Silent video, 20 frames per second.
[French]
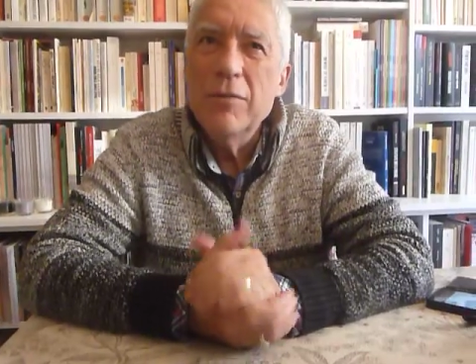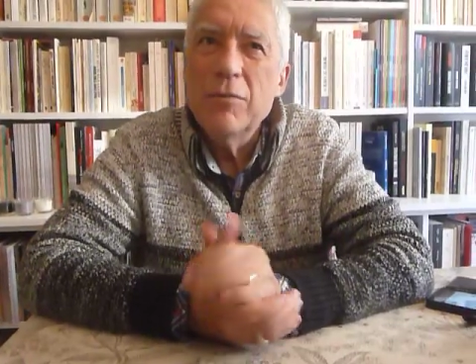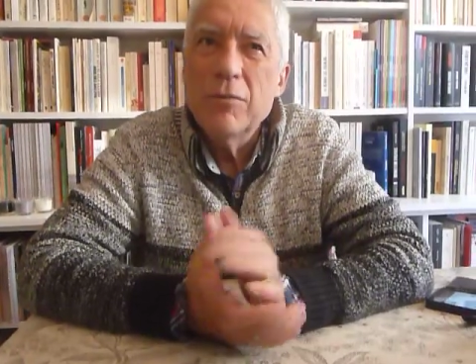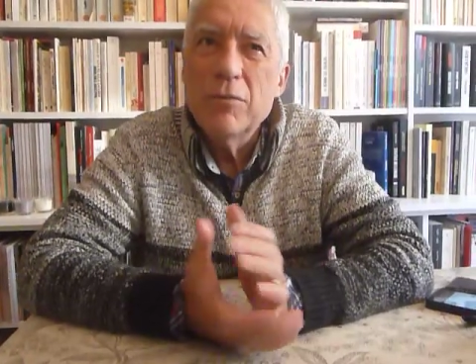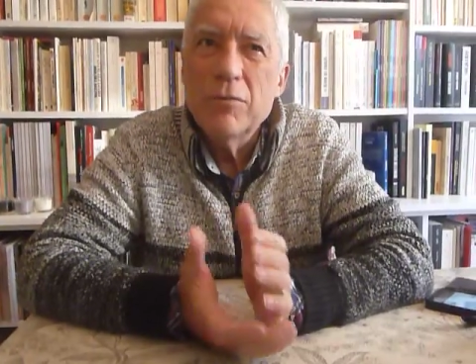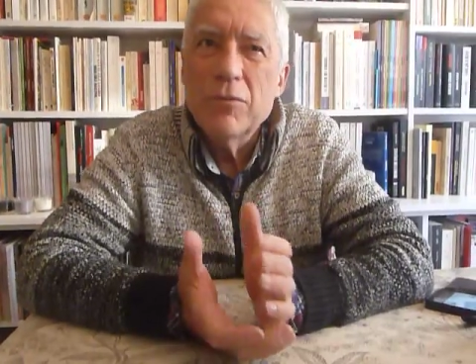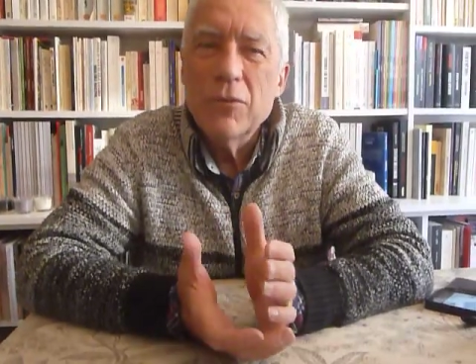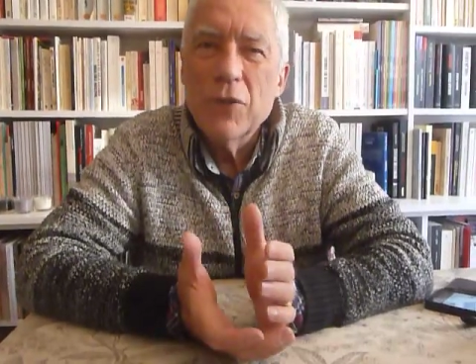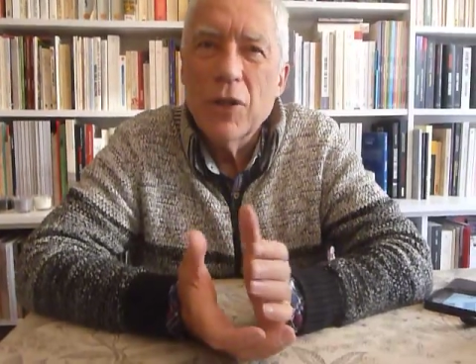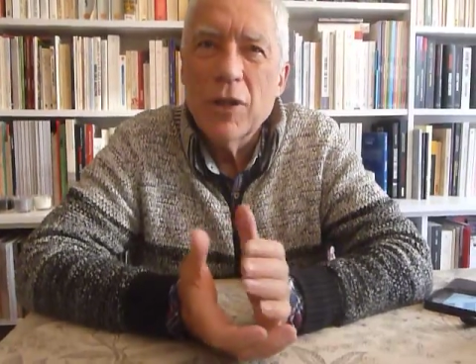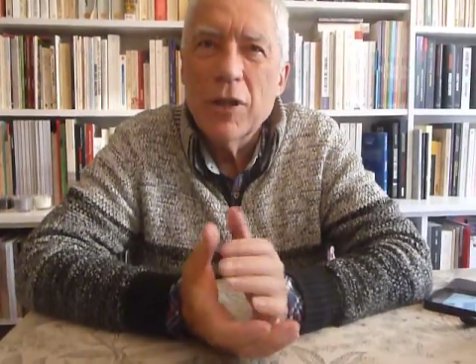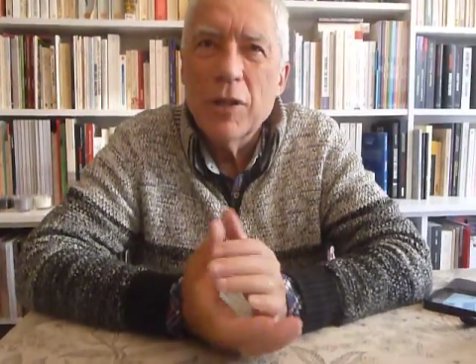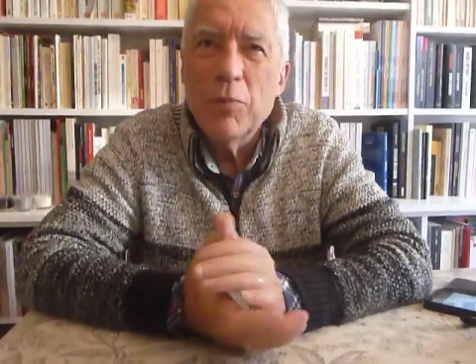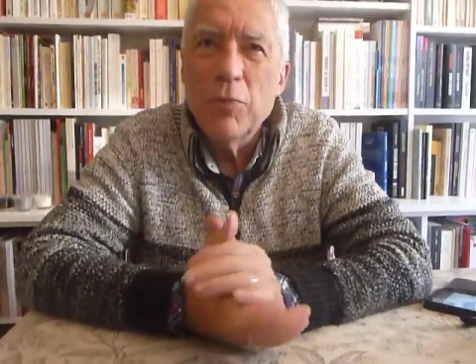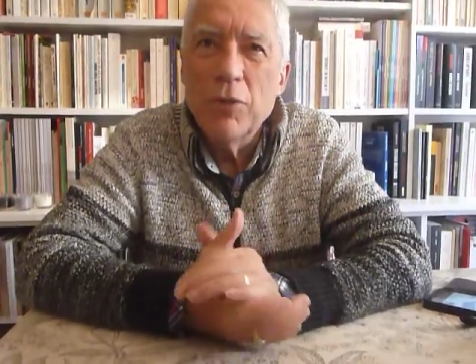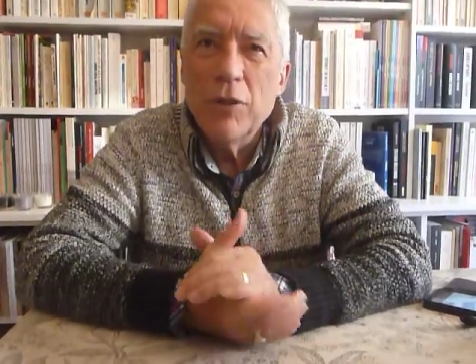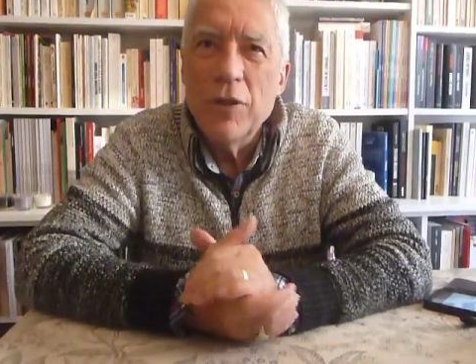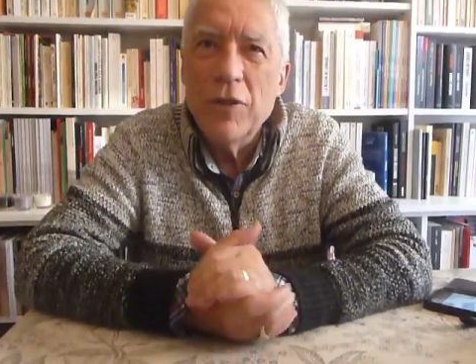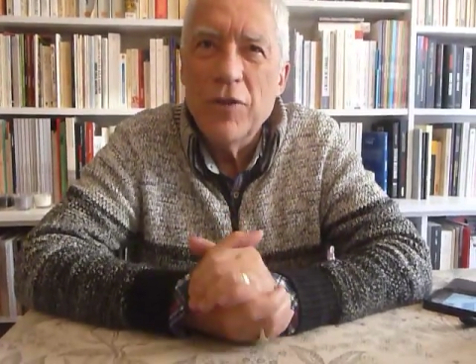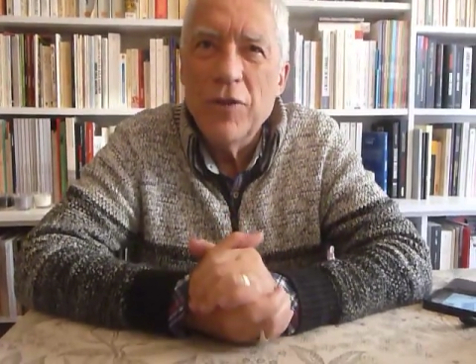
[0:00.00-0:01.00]
une enquête
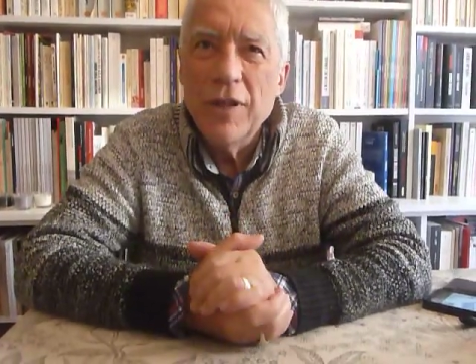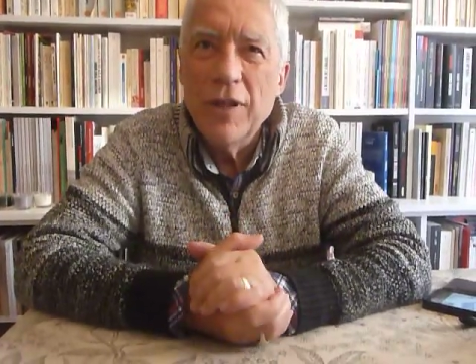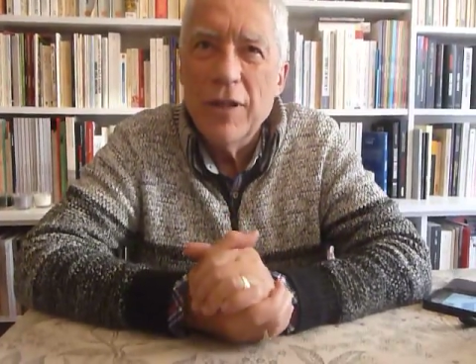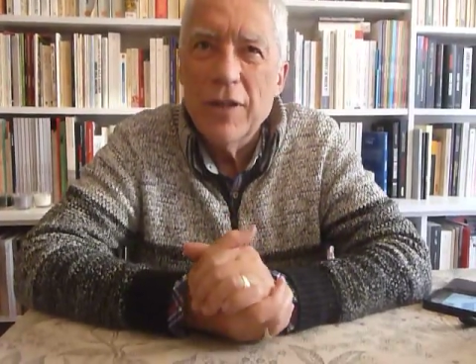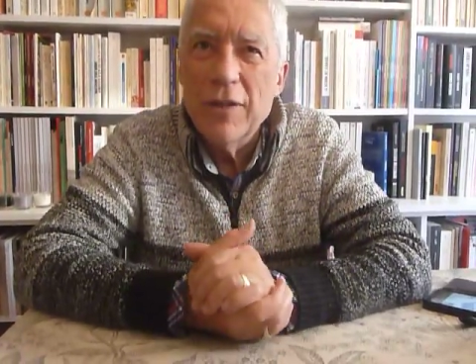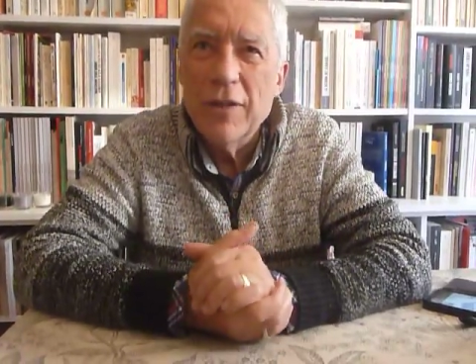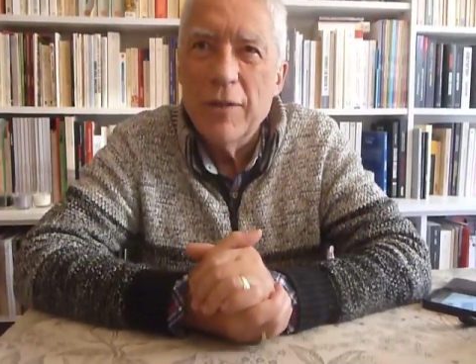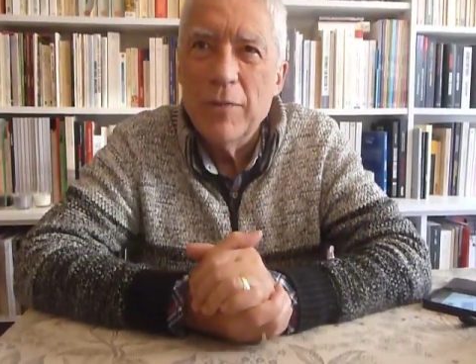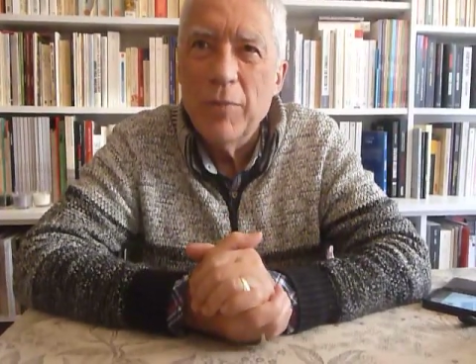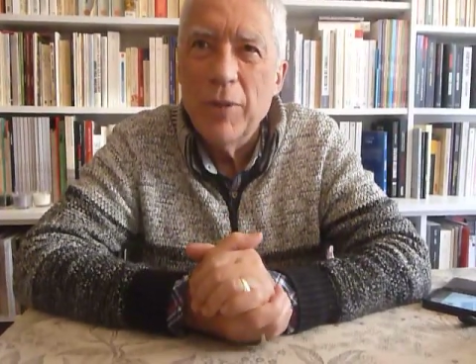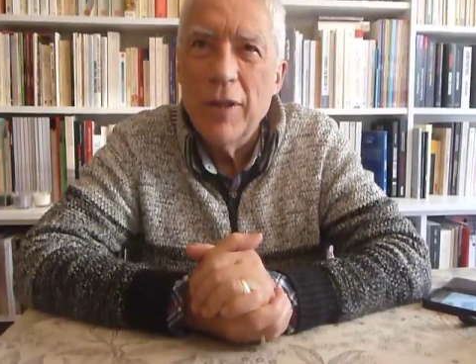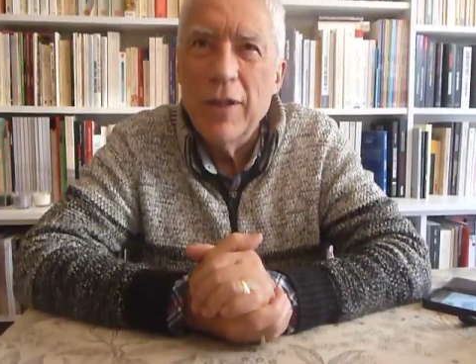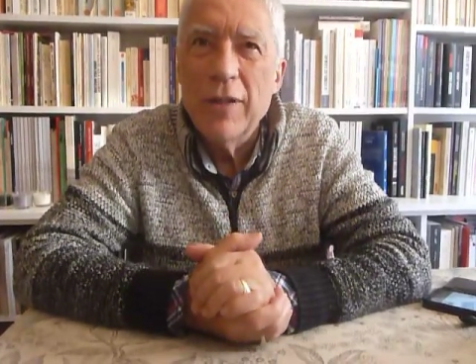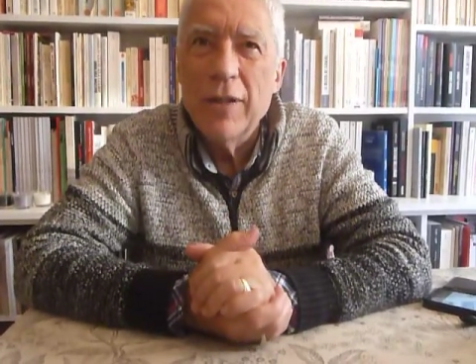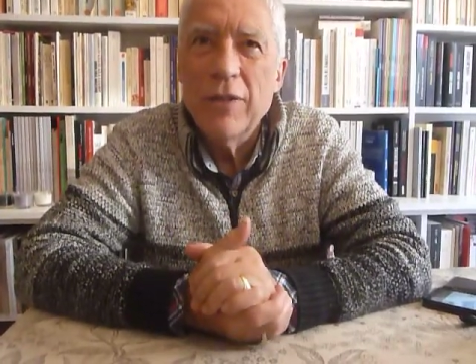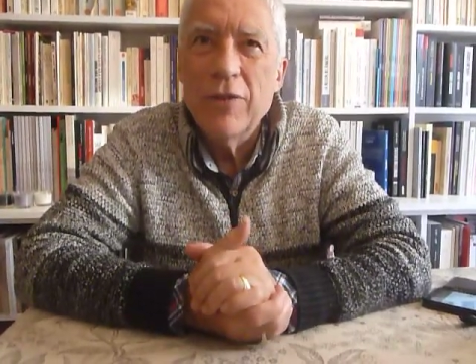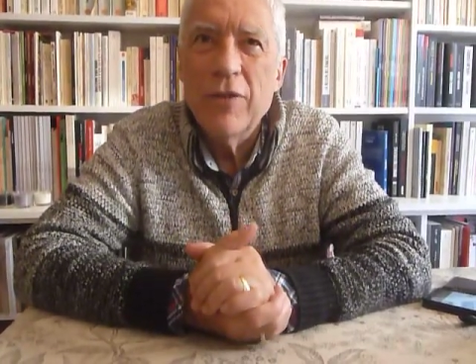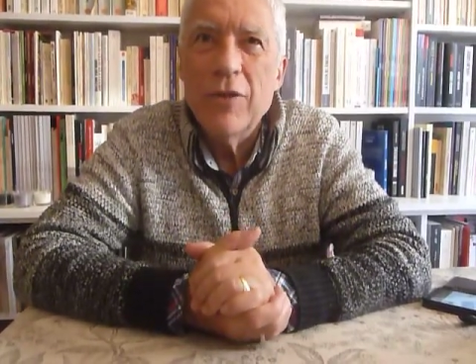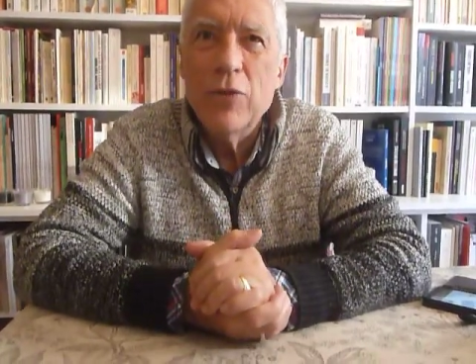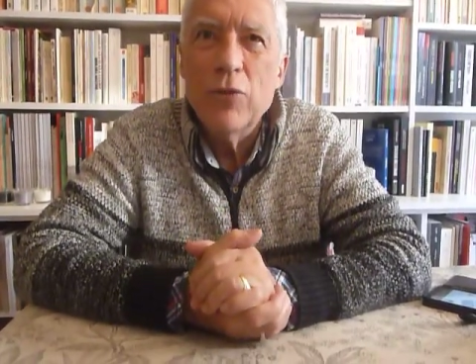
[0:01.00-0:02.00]
policière, c'est pas
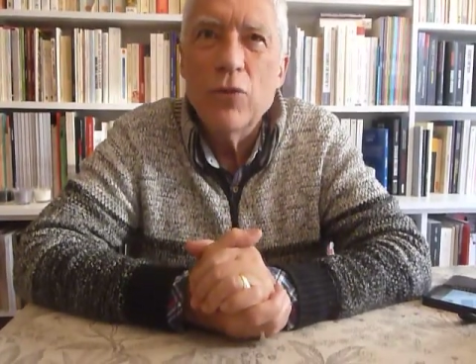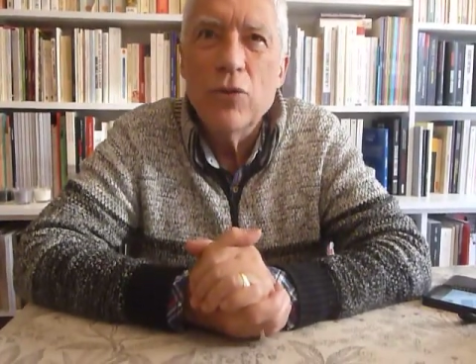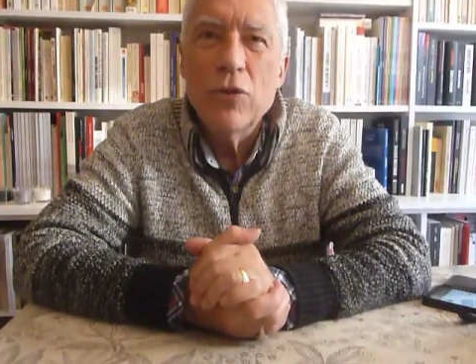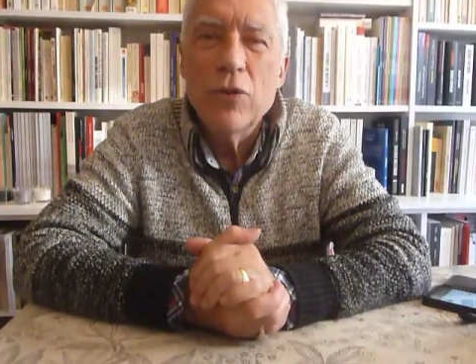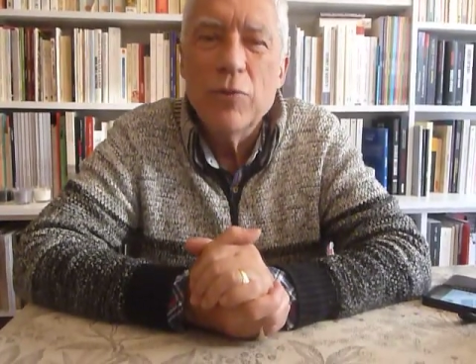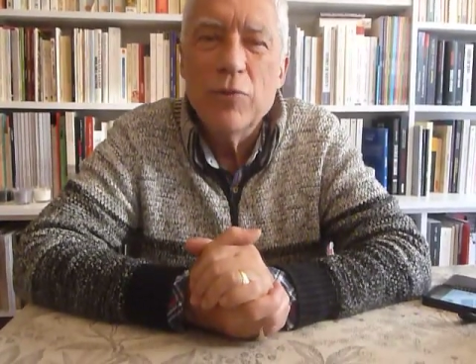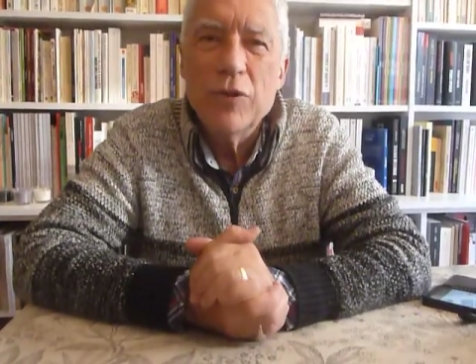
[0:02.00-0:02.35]
des études